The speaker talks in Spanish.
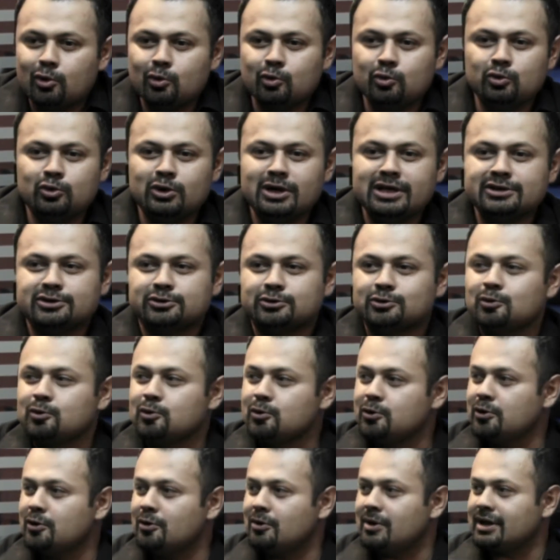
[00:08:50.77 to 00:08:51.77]
a un
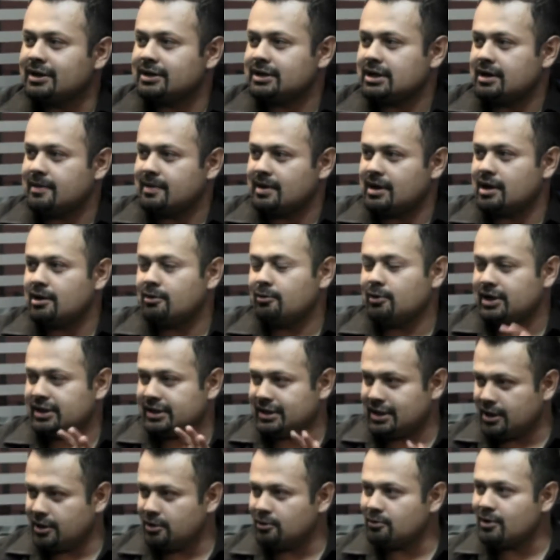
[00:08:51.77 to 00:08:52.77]
estudio a trabajar, aunque
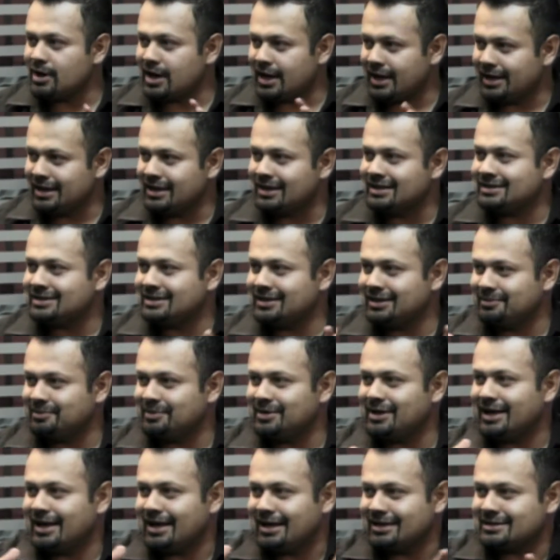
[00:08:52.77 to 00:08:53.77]
tengo áreas en
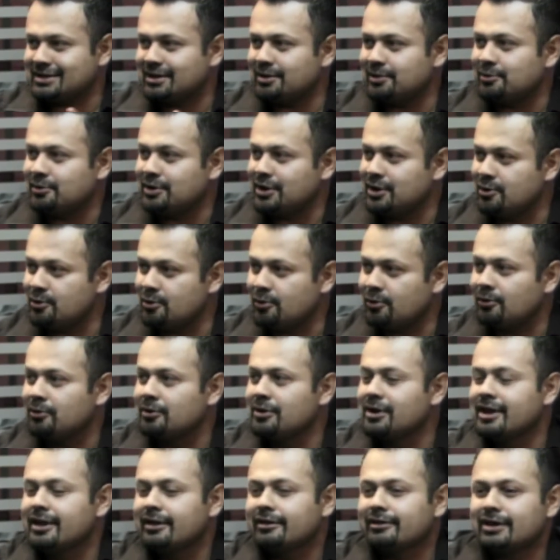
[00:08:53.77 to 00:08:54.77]
mi casa donde yo
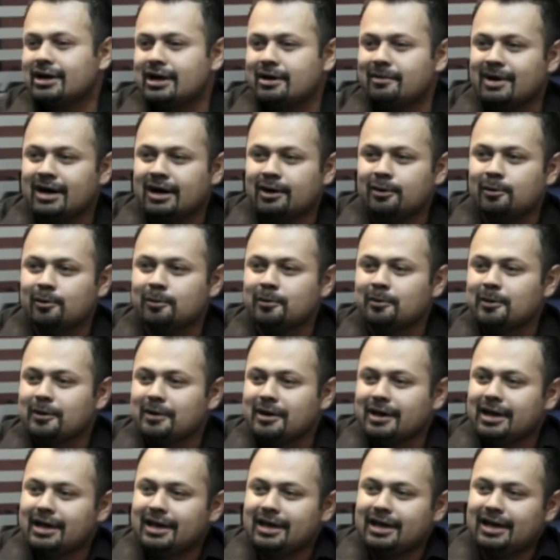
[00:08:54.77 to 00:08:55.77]
trabajo
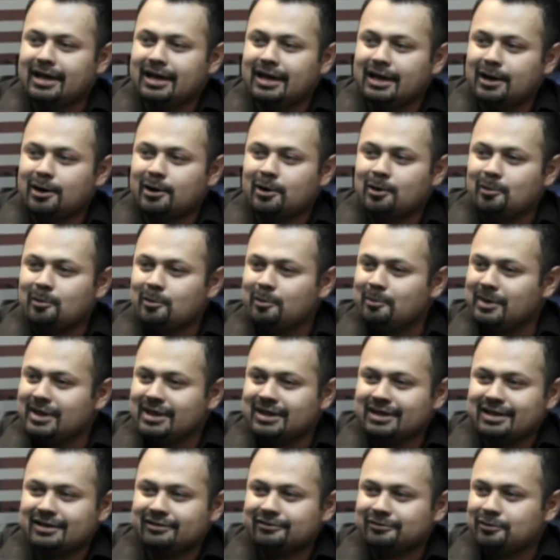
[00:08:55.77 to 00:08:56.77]
eh,
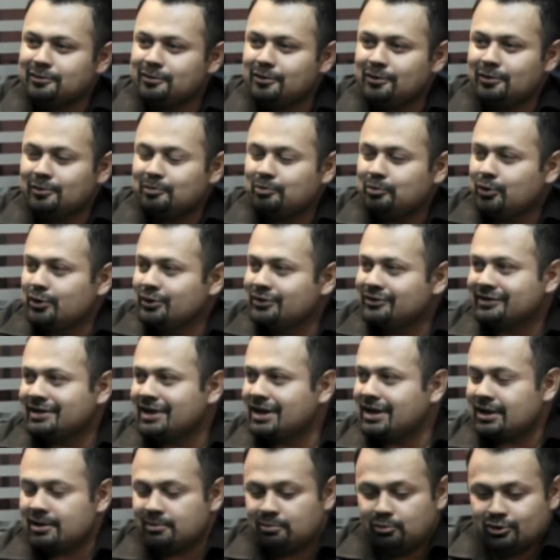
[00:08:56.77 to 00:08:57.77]
comúnmente esto lo puedo
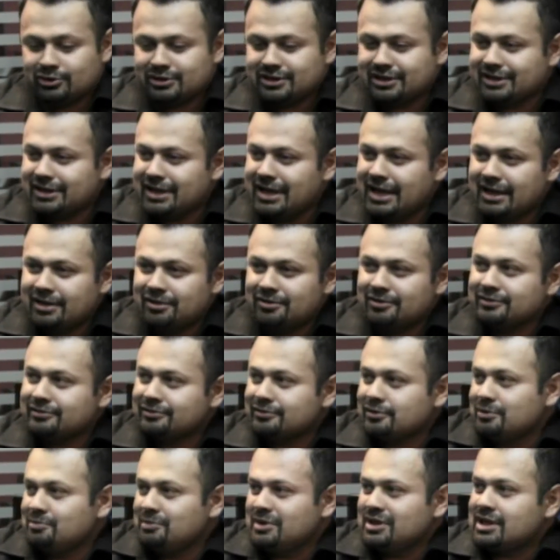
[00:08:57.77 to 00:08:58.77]
estar boceteando,
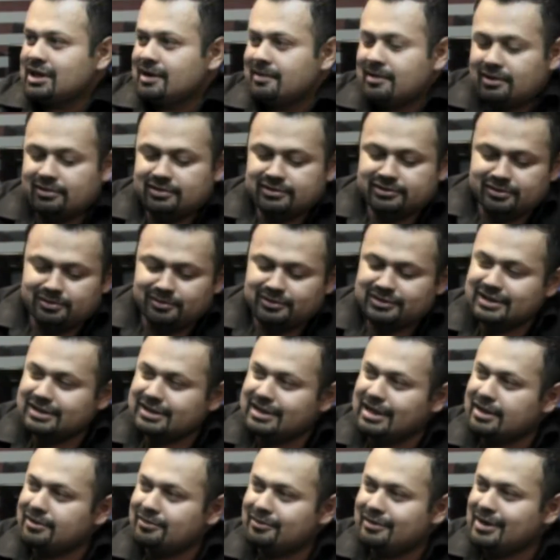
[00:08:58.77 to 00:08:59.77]
estoy en mi trabajo, estoy
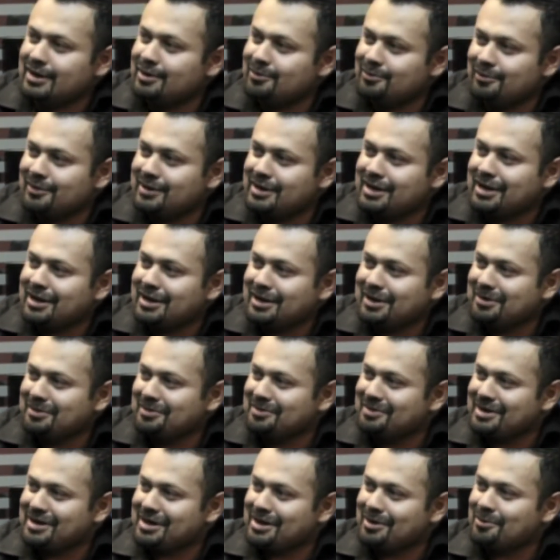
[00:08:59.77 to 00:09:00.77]
boceteando en alguna,
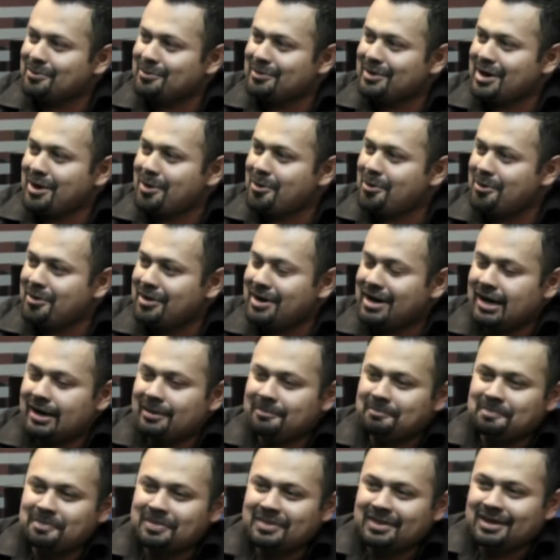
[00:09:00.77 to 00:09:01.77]
en alguna
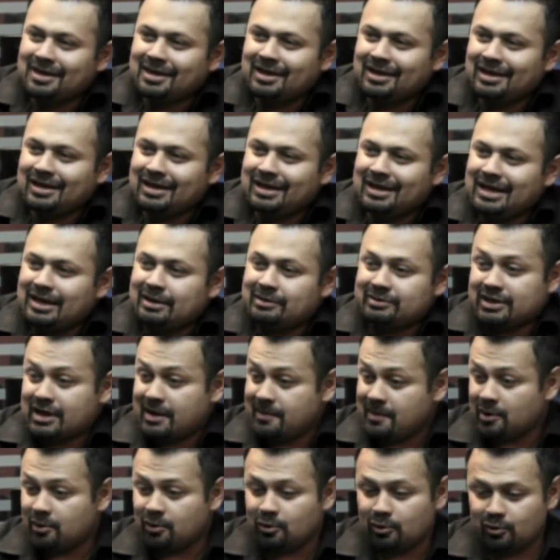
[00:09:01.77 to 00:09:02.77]
hoja, eh,
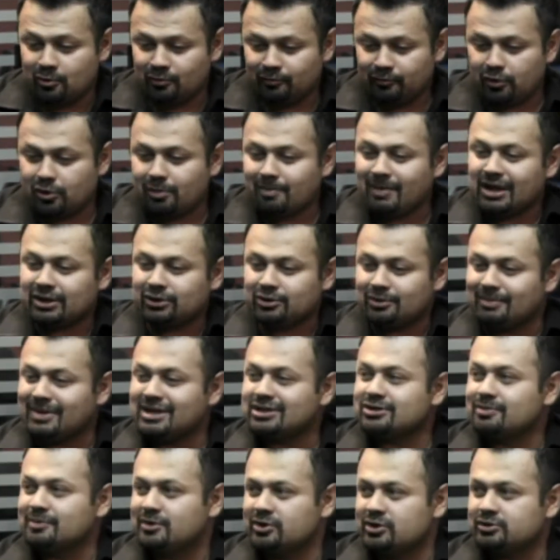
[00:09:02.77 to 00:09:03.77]
trabajo con un formato
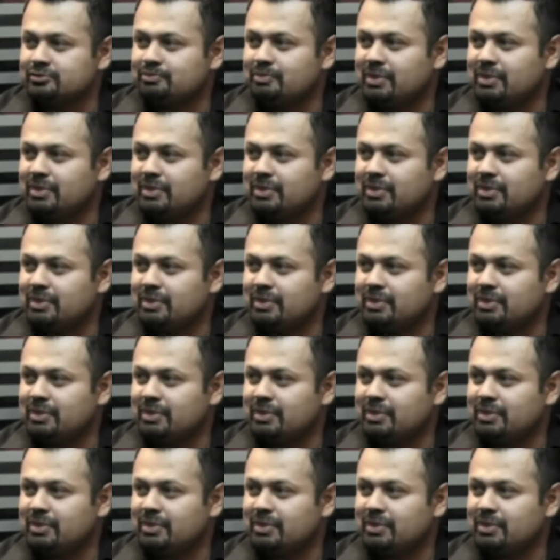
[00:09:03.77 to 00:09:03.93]
más o menos